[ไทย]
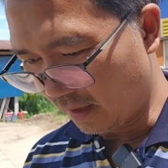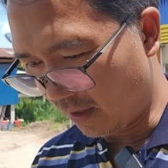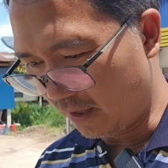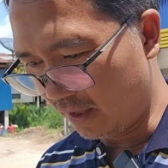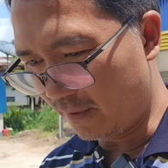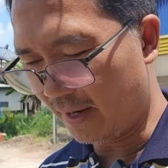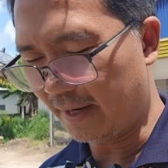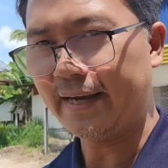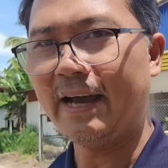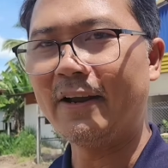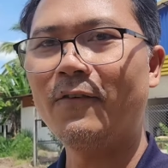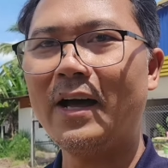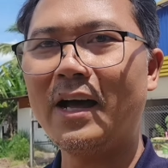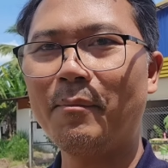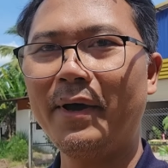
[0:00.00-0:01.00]
เขาเรียกว่ากา
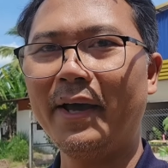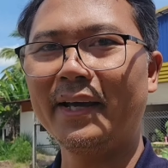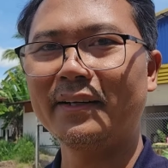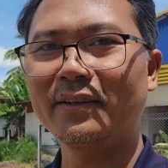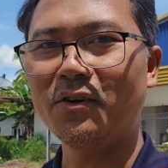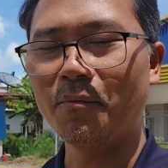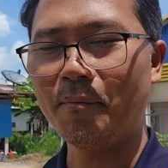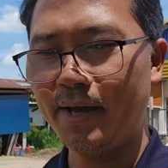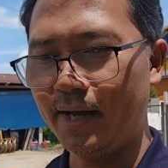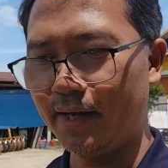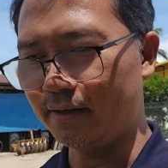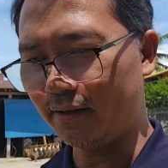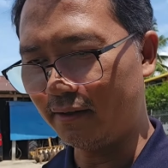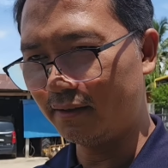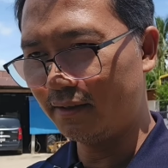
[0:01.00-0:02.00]
รวางแผนของแม่
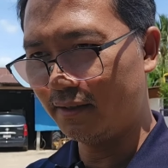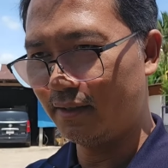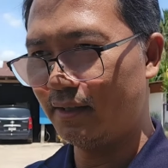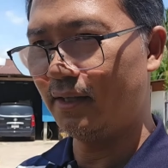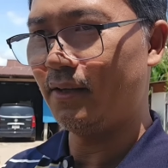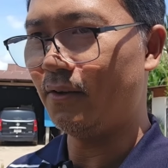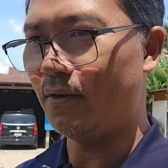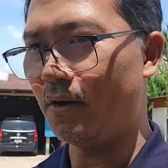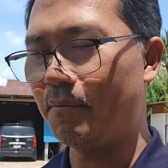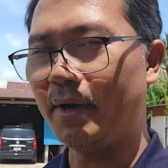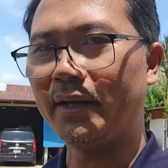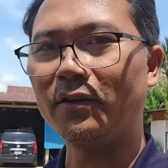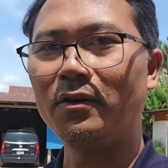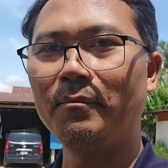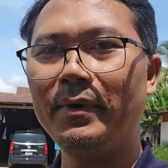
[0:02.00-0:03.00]
เนาะวางแผ
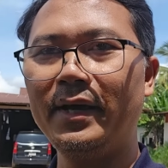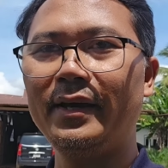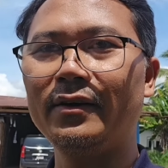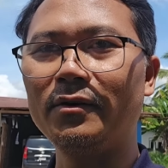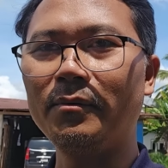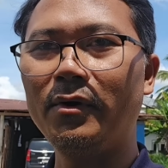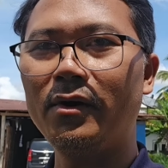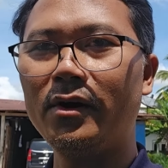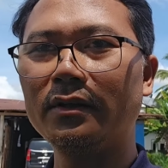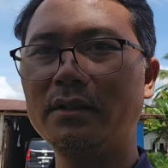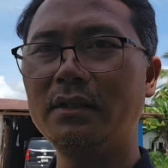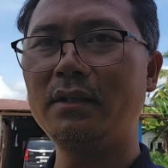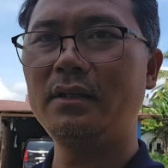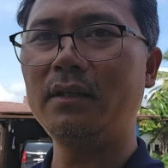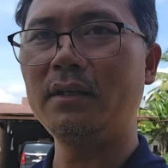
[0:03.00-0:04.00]
นของแม่ของพ่อ
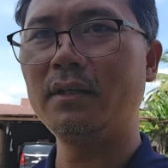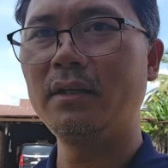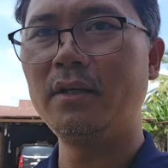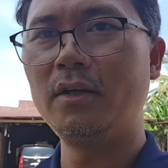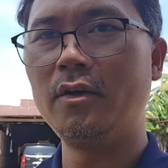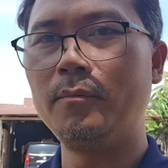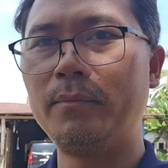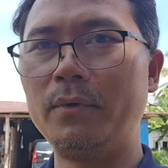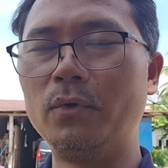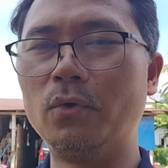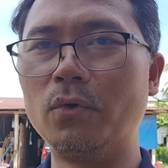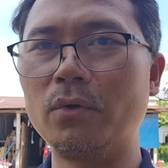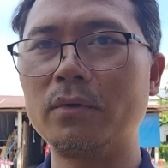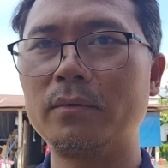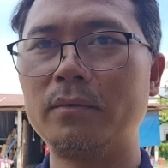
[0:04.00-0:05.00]
ที่ป
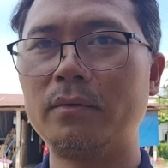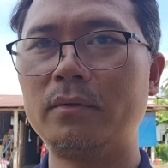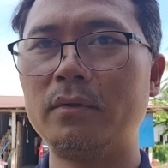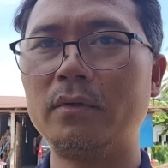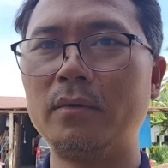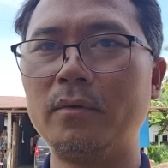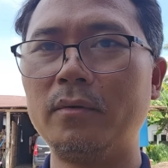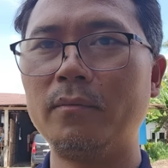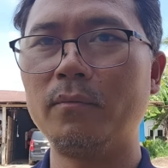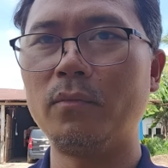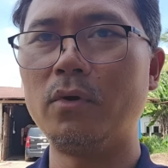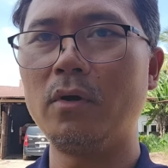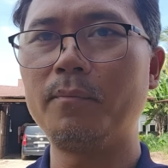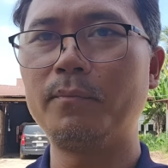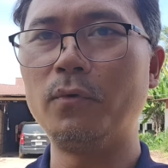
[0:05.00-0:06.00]
ลูก
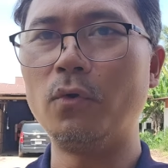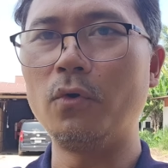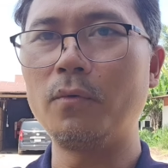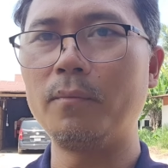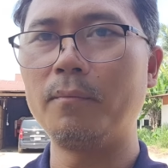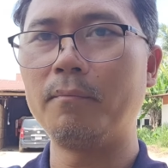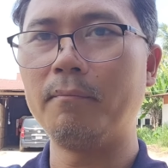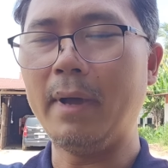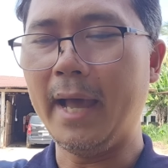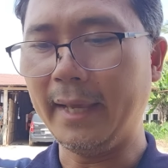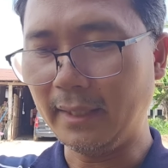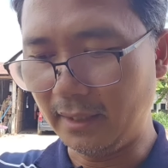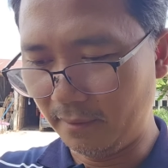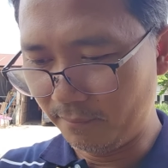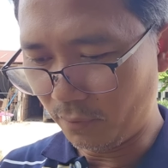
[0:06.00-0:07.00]
พวกปลูกไม้
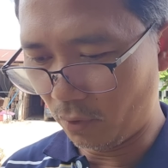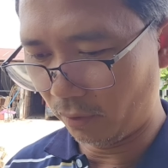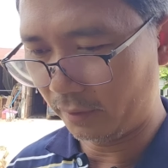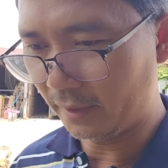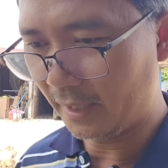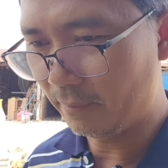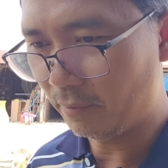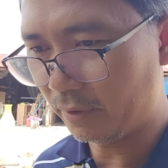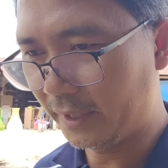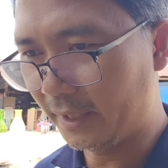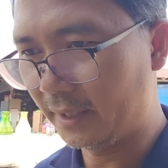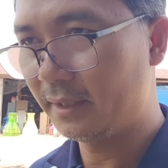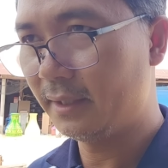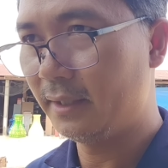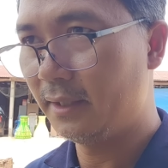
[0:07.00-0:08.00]
กินผลอะไรพวก
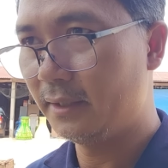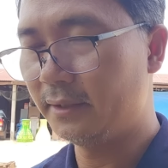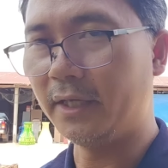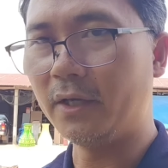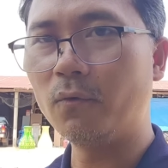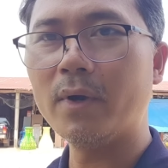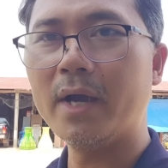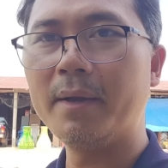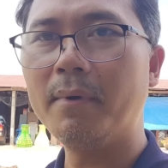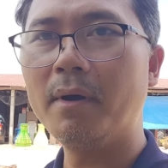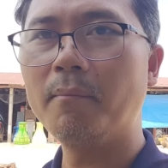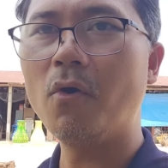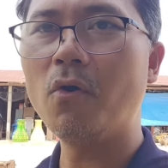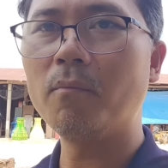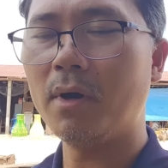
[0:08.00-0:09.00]
นี้ทิ้งไว้
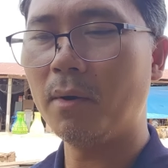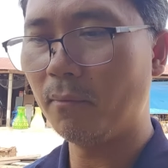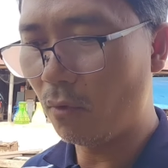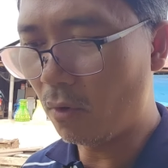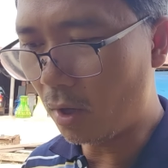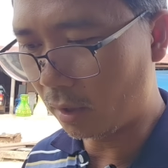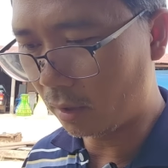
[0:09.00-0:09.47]
มะม่วงมะม่